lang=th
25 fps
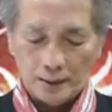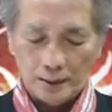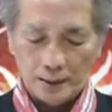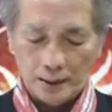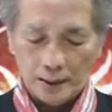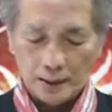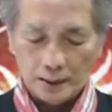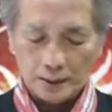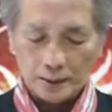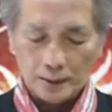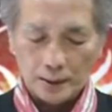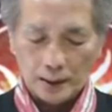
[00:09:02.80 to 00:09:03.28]
ดี
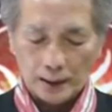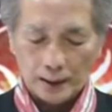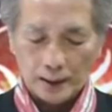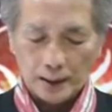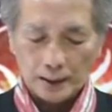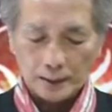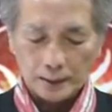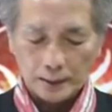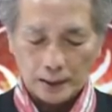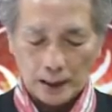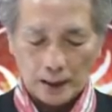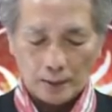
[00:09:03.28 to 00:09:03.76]
กันเท่าไหร่
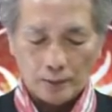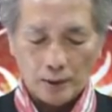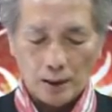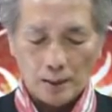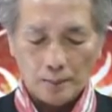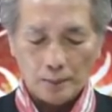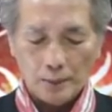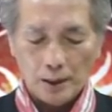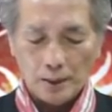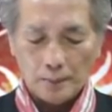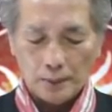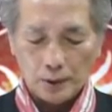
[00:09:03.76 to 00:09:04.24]
นะแต่ว่า
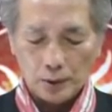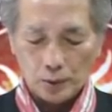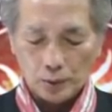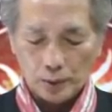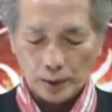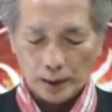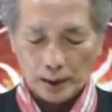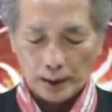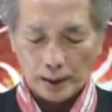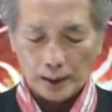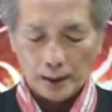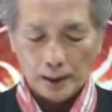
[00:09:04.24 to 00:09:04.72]
เมื่อไปอยู่
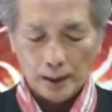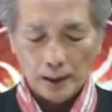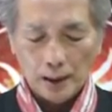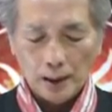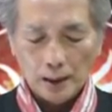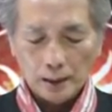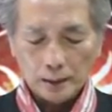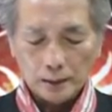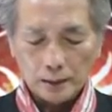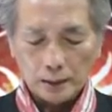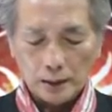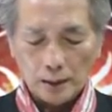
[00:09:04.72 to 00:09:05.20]
ใน
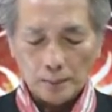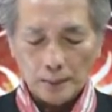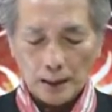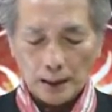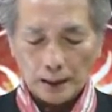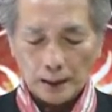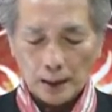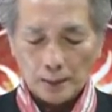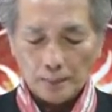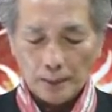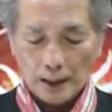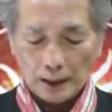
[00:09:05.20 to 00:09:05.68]
ตำแหน่ง
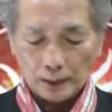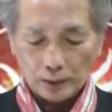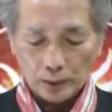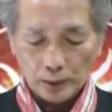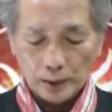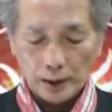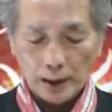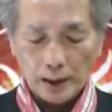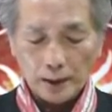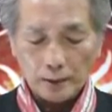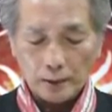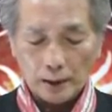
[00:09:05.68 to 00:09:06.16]
ดาวแปดตรง
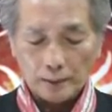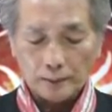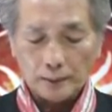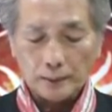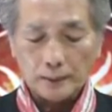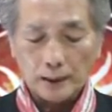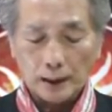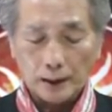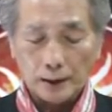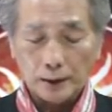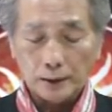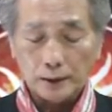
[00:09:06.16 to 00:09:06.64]
นี้ให้ความ
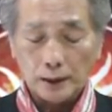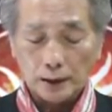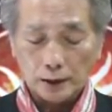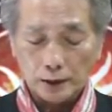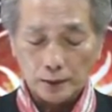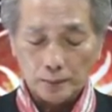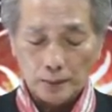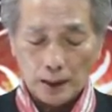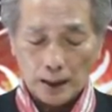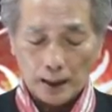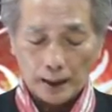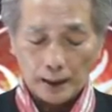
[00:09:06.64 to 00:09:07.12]
สำคัญเดี๋ยวจะอ
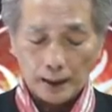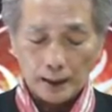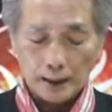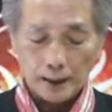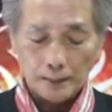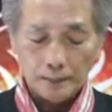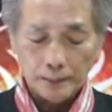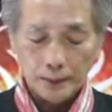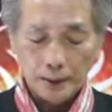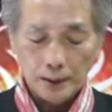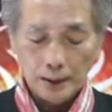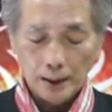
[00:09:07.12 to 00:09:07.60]
ธิบายนะค
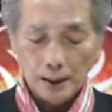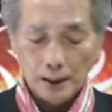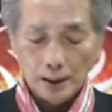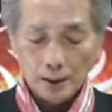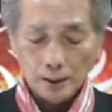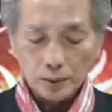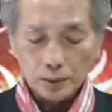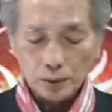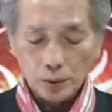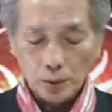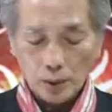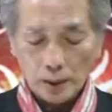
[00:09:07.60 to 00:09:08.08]
รับ
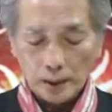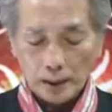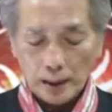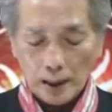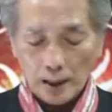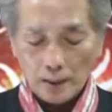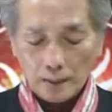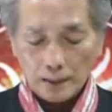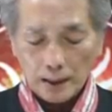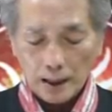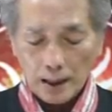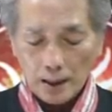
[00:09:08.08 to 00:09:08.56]
ส่วนดา
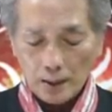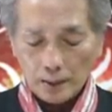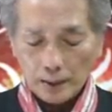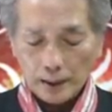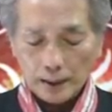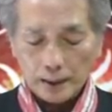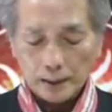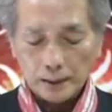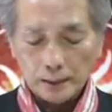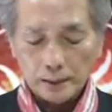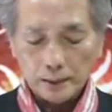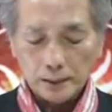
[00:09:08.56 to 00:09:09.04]
วเก้า
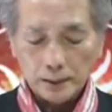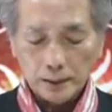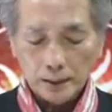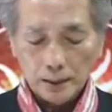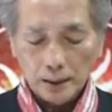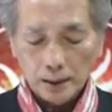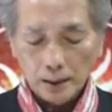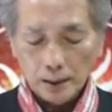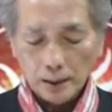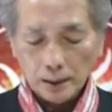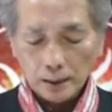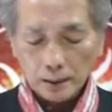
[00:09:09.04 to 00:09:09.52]
นั้น
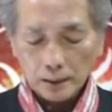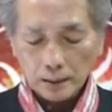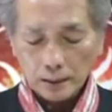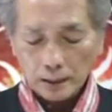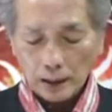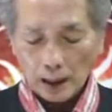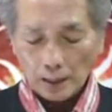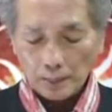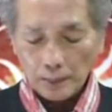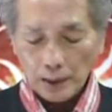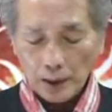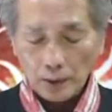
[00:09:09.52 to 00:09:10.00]

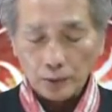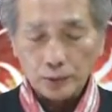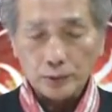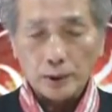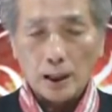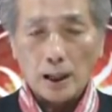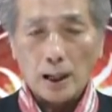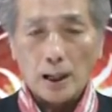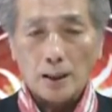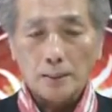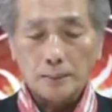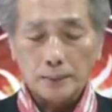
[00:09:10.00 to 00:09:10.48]
กับดาว
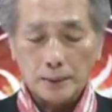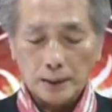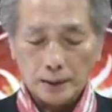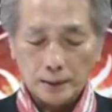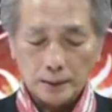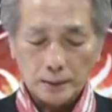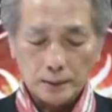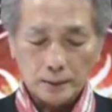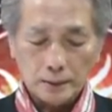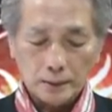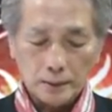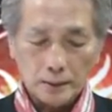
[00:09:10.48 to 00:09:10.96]
สามนั้น
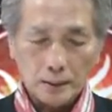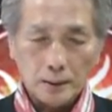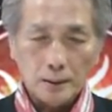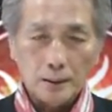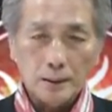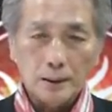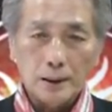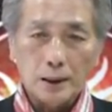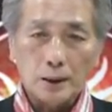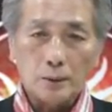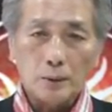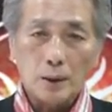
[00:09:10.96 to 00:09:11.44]

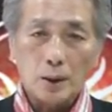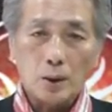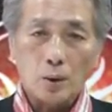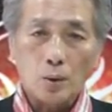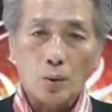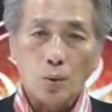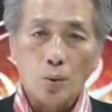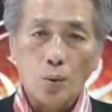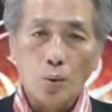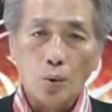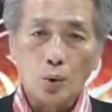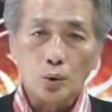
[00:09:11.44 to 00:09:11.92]
เรียกว่า
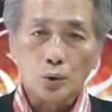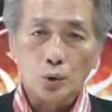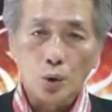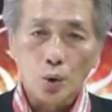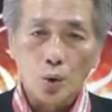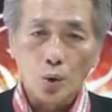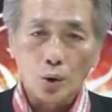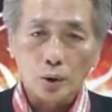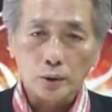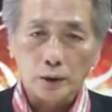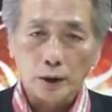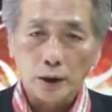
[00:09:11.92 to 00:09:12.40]
คู่โช
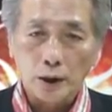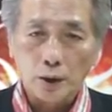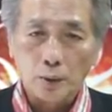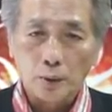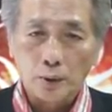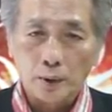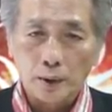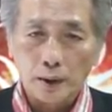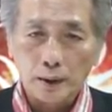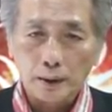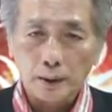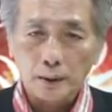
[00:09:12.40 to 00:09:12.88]
คเทว
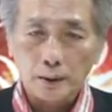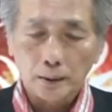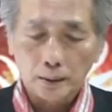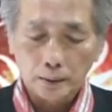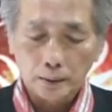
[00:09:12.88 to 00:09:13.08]
ริต